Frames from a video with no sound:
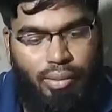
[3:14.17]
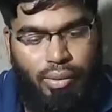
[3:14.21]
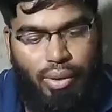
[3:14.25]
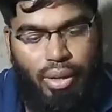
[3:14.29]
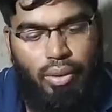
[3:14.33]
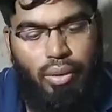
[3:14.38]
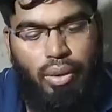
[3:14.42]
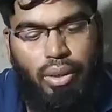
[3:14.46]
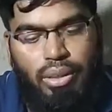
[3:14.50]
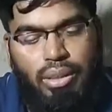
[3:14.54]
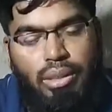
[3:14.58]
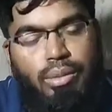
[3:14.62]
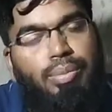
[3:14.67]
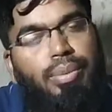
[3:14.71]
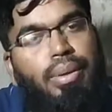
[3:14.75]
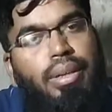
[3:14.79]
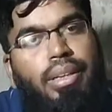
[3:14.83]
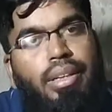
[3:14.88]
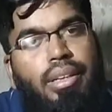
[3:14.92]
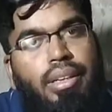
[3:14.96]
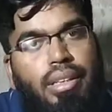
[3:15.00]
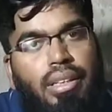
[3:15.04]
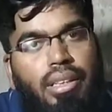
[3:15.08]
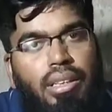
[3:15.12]
ஃபைவ் வாட்
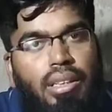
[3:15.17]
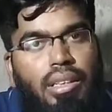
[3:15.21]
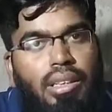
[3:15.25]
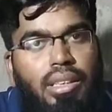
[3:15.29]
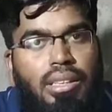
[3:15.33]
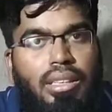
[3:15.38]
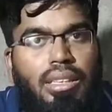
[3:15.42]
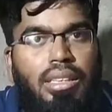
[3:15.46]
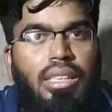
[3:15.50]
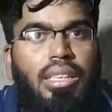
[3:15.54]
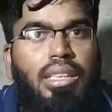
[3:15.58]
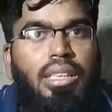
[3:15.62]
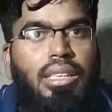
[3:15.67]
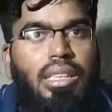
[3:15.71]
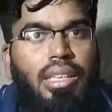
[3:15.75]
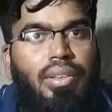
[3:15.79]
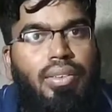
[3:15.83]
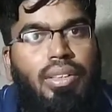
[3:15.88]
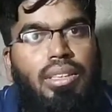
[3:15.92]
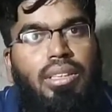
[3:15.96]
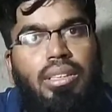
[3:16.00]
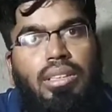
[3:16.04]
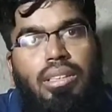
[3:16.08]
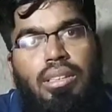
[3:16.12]
ஸ்பீக்கருக்கு சிக்ஸ்
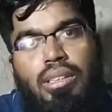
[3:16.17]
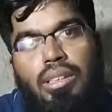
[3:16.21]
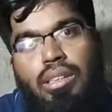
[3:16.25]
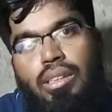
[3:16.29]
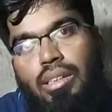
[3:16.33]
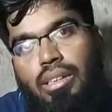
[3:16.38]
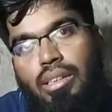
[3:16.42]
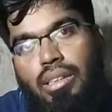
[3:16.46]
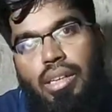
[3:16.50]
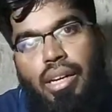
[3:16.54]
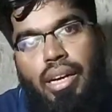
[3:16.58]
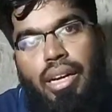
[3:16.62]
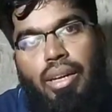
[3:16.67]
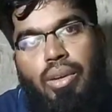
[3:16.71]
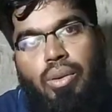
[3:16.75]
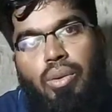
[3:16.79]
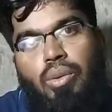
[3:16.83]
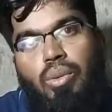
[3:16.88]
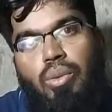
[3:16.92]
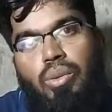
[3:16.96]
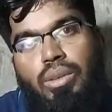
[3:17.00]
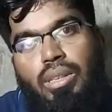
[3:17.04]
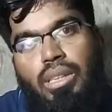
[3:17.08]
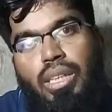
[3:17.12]
ஹவர்ஸ்
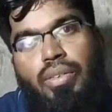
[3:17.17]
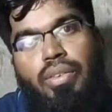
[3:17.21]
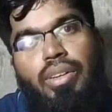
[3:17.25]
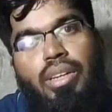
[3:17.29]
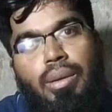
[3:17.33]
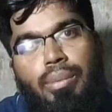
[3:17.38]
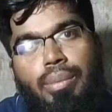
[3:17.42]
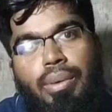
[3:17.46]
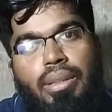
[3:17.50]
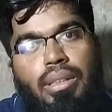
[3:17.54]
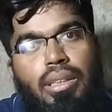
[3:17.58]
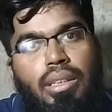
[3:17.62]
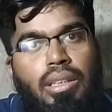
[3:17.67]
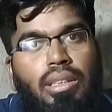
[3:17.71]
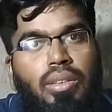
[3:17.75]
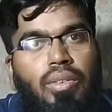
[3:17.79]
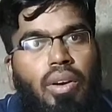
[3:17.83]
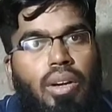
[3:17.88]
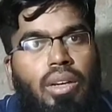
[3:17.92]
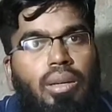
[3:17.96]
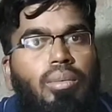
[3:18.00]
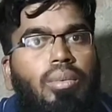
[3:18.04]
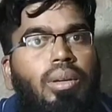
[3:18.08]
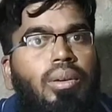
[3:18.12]
கிடைக்கும் செவன்ட்டி பர்சன்டேஜ்
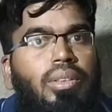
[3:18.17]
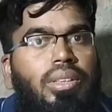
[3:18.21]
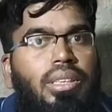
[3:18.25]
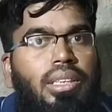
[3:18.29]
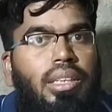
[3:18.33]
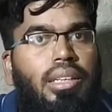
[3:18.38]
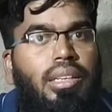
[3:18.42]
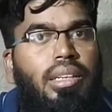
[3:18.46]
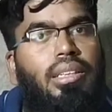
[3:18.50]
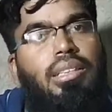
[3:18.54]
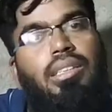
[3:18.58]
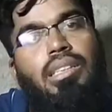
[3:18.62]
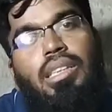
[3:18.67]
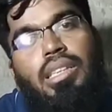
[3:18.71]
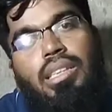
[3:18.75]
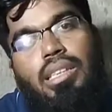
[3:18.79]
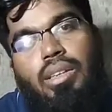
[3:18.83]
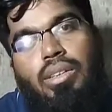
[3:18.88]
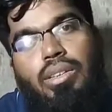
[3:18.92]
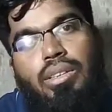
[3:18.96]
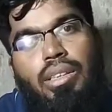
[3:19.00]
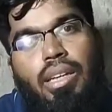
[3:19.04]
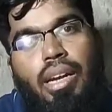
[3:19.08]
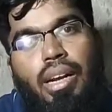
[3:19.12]
வால்யூமில் வச்சிங்கன்னா
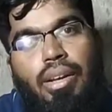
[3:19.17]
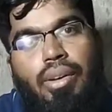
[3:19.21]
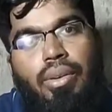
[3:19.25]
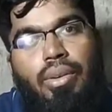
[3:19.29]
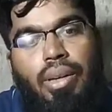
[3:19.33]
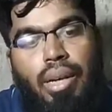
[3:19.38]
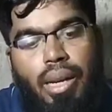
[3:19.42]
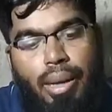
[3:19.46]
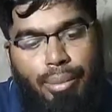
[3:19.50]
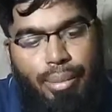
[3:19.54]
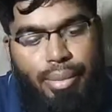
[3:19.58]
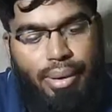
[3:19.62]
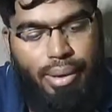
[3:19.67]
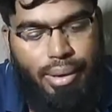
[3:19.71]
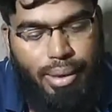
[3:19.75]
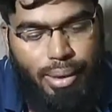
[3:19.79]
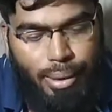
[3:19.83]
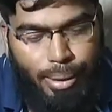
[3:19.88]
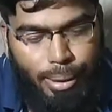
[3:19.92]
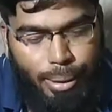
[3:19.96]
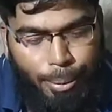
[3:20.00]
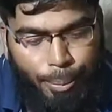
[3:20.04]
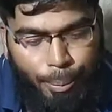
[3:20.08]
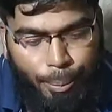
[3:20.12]
சிக்ஸ் ஹவர்ஸ் கிடைக்கும்னு கிளைம்
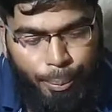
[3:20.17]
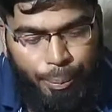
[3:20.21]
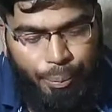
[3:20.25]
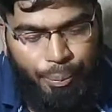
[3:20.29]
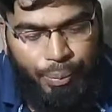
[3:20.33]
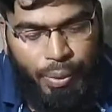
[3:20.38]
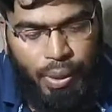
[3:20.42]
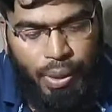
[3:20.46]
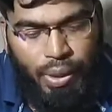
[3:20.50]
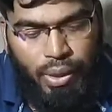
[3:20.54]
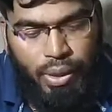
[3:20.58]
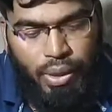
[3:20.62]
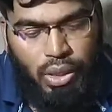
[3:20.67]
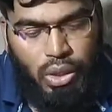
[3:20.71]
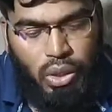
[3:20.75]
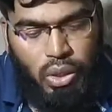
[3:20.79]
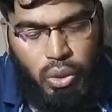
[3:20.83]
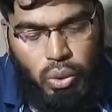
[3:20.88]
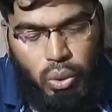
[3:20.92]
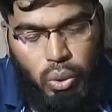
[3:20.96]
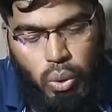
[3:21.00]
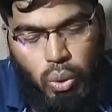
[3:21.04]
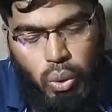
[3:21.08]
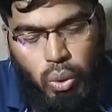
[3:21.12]
பண்ணுறாங்க
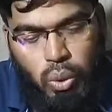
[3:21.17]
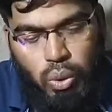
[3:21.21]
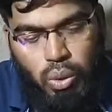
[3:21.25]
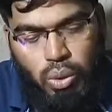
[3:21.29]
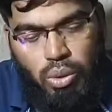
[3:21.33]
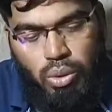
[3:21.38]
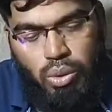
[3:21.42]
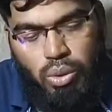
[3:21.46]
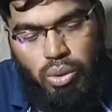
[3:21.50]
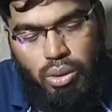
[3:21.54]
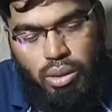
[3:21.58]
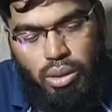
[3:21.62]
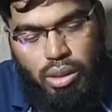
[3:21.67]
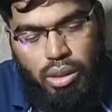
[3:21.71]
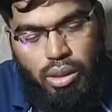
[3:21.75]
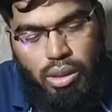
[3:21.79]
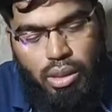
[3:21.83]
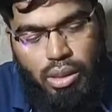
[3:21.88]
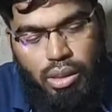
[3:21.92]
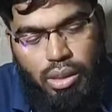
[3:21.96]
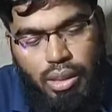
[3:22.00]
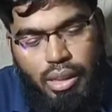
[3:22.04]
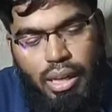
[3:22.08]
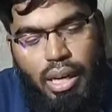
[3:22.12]
ஸோ
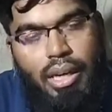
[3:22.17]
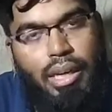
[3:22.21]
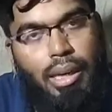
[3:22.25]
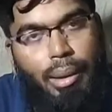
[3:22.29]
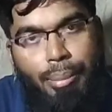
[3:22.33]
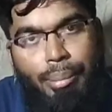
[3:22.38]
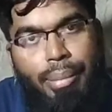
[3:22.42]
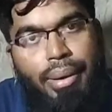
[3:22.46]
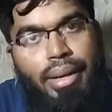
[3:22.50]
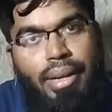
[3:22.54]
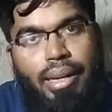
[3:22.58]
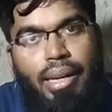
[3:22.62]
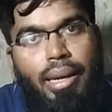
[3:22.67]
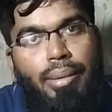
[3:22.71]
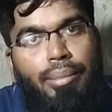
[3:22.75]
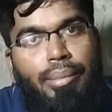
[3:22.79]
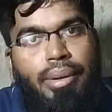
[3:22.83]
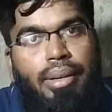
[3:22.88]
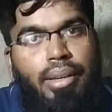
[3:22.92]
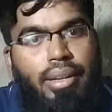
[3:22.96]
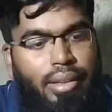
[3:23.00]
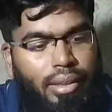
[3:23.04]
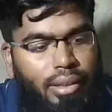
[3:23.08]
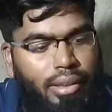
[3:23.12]
இதெல்லாம் கம்பெனி
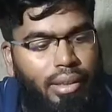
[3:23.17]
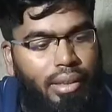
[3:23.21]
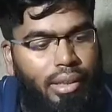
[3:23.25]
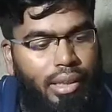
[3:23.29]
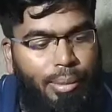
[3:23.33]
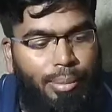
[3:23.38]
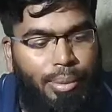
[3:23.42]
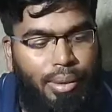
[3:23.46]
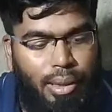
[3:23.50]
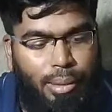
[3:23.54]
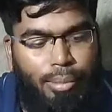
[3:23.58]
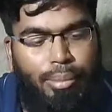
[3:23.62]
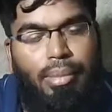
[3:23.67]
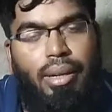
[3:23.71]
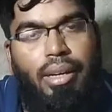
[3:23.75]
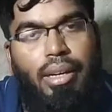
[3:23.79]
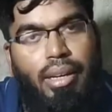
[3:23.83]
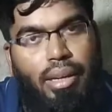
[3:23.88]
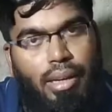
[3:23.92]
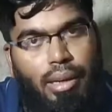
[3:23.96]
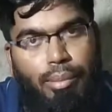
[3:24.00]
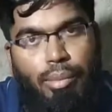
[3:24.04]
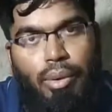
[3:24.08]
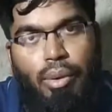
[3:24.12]
கிளைம் பண்ணுறது இப்போ நம்ம
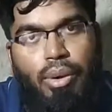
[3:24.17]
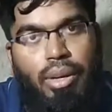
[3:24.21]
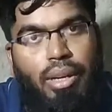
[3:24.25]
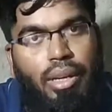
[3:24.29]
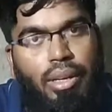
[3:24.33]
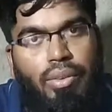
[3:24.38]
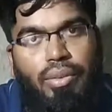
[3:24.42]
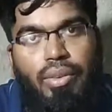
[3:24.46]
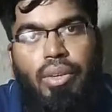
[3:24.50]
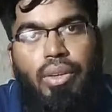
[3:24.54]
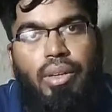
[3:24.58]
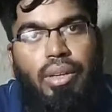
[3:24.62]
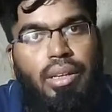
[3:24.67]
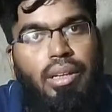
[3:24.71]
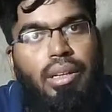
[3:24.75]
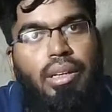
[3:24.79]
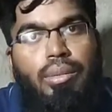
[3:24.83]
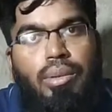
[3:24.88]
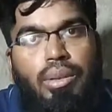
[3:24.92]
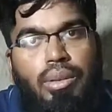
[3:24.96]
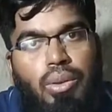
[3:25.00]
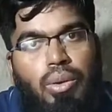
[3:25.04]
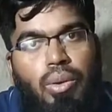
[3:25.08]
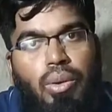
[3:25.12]
நம்மளோட ரிவ்யூ
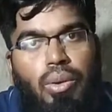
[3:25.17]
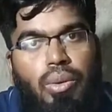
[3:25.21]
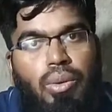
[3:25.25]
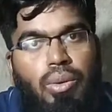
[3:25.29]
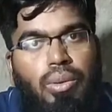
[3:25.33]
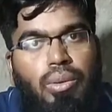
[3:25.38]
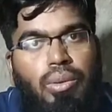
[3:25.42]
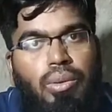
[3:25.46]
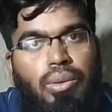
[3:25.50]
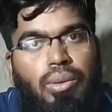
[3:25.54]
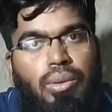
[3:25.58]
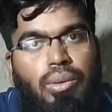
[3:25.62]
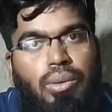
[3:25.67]
என்னென்னு அவங்க சொல்கிறோம்